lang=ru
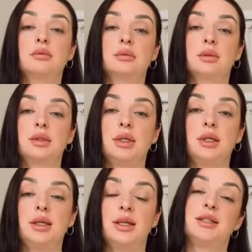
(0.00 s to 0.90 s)
вот,
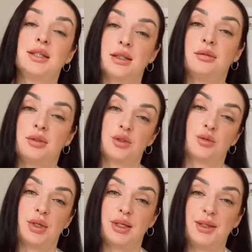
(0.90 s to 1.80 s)
и я делала вид,
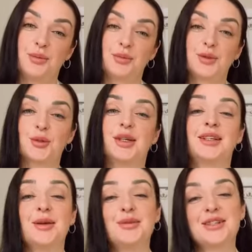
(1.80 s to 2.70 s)
что я ем, чтобы
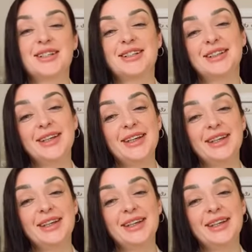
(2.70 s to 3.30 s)
их не обижать.